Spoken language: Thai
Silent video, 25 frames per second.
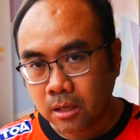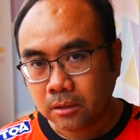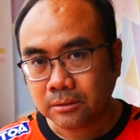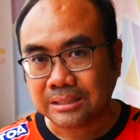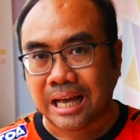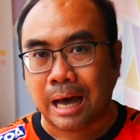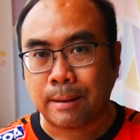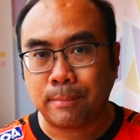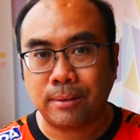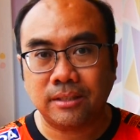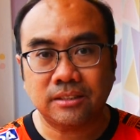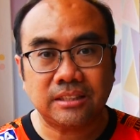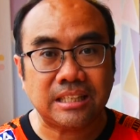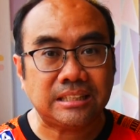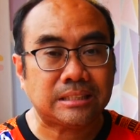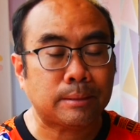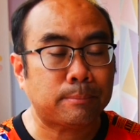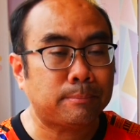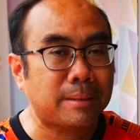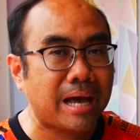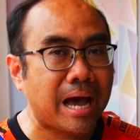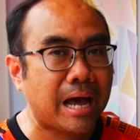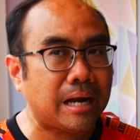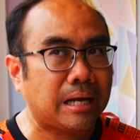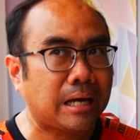สามถึงสี่สัป
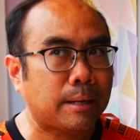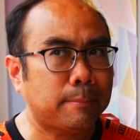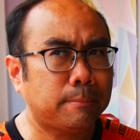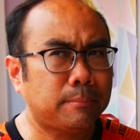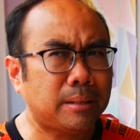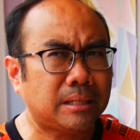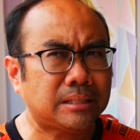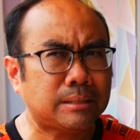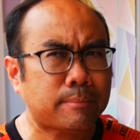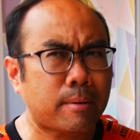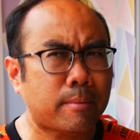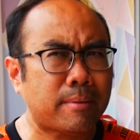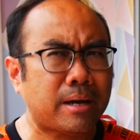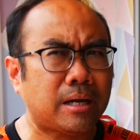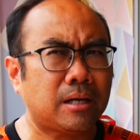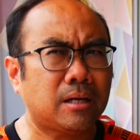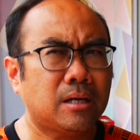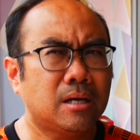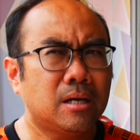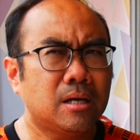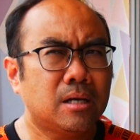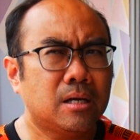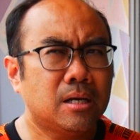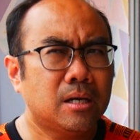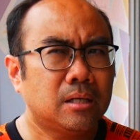ดาห์นะครับน่าจะประมาณ
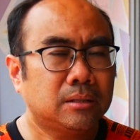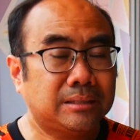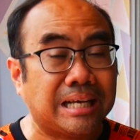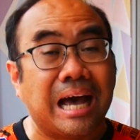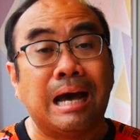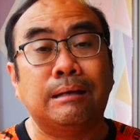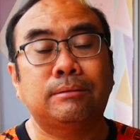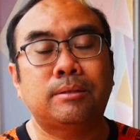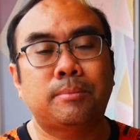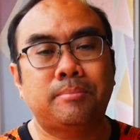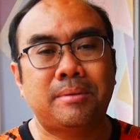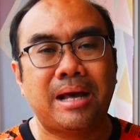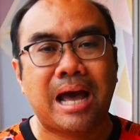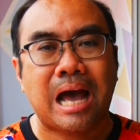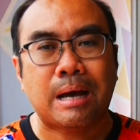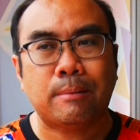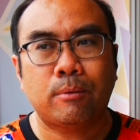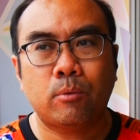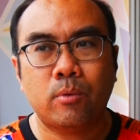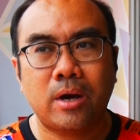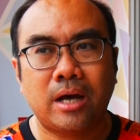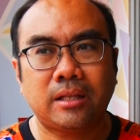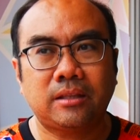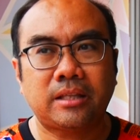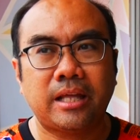สาสัปดาห์เพ
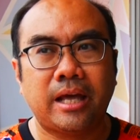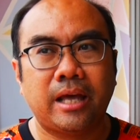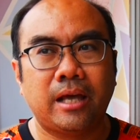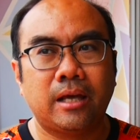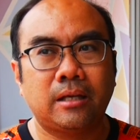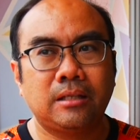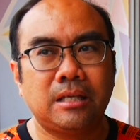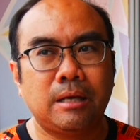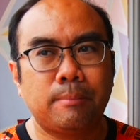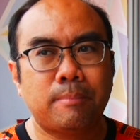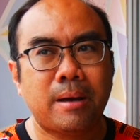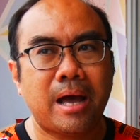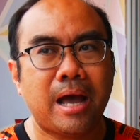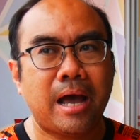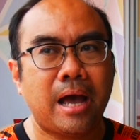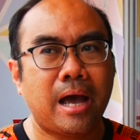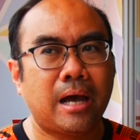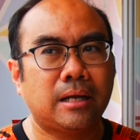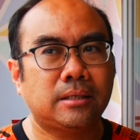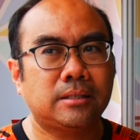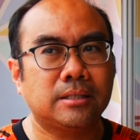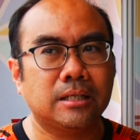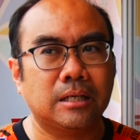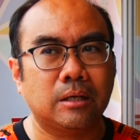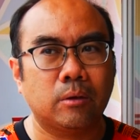ราะว่าเตะยี่ห้า
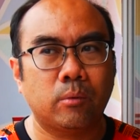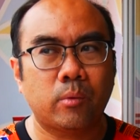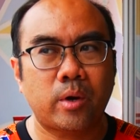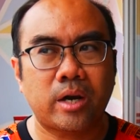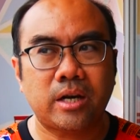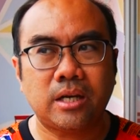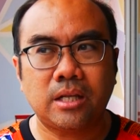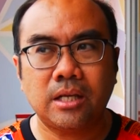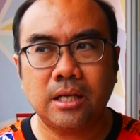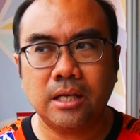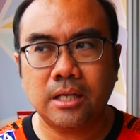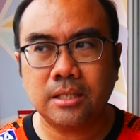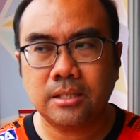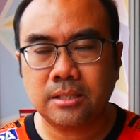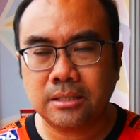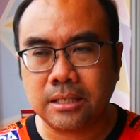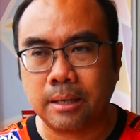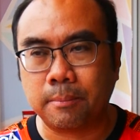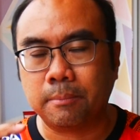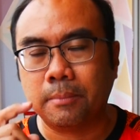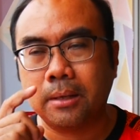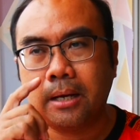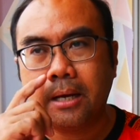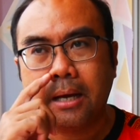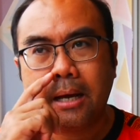ถึงวันที่สิบ
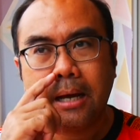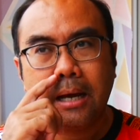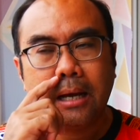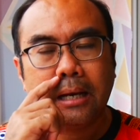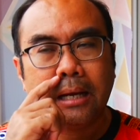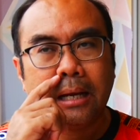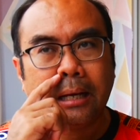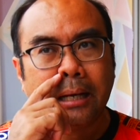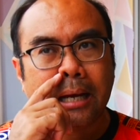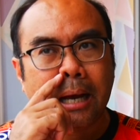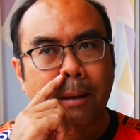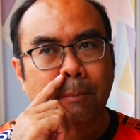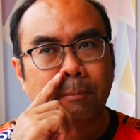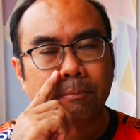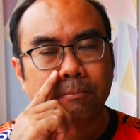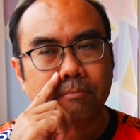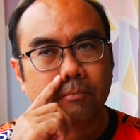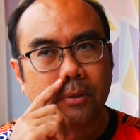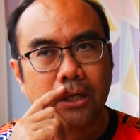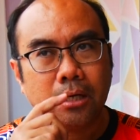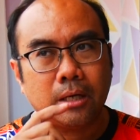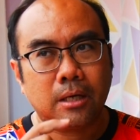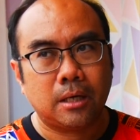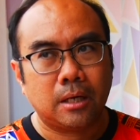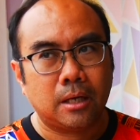นะครับ
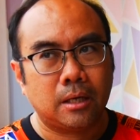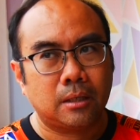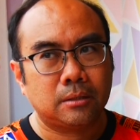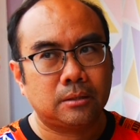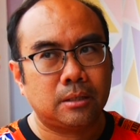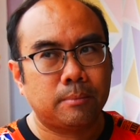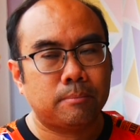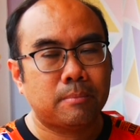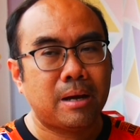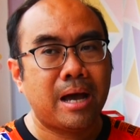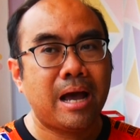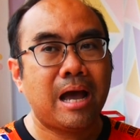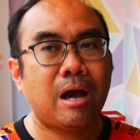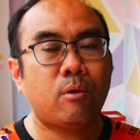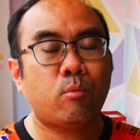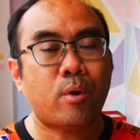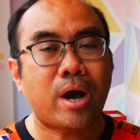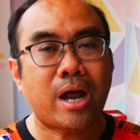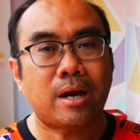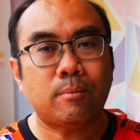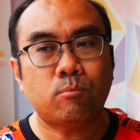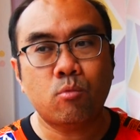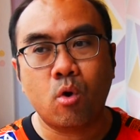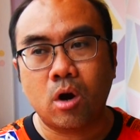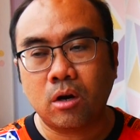สิบห้าวั
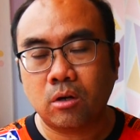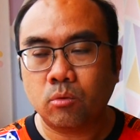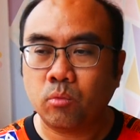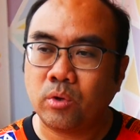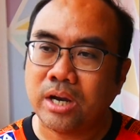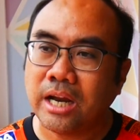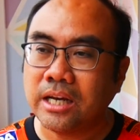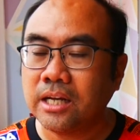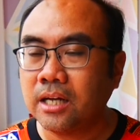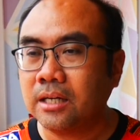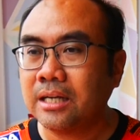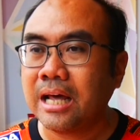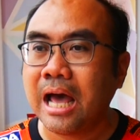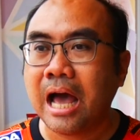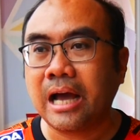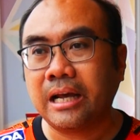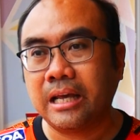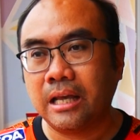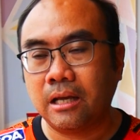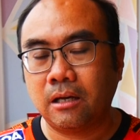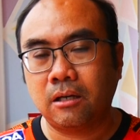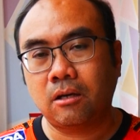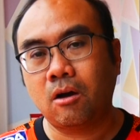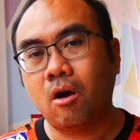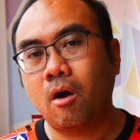นบวกเวลาเดินทางอี
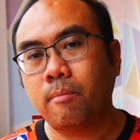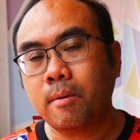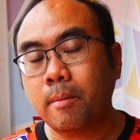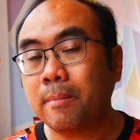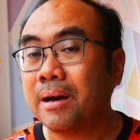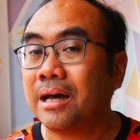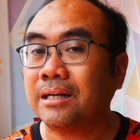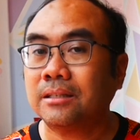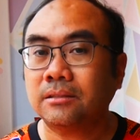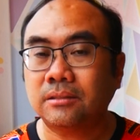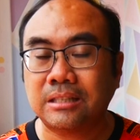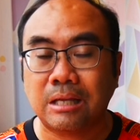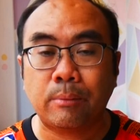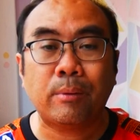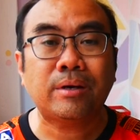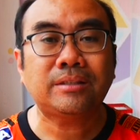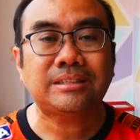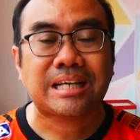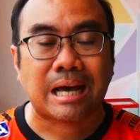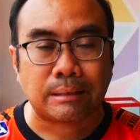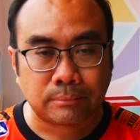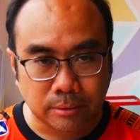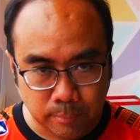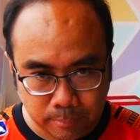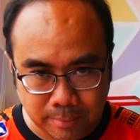กก็ประมาณตีว่าส
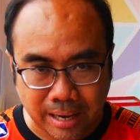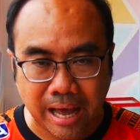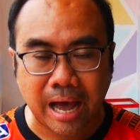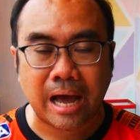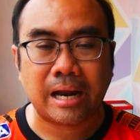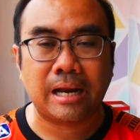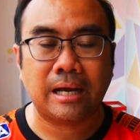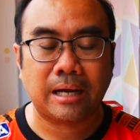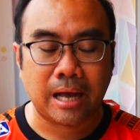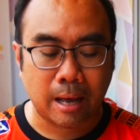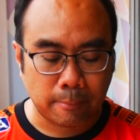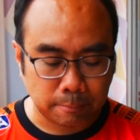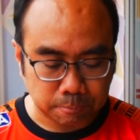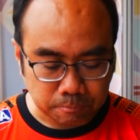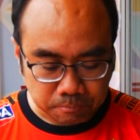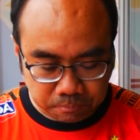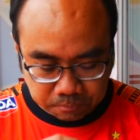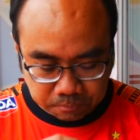มสัปดาห์นะครับ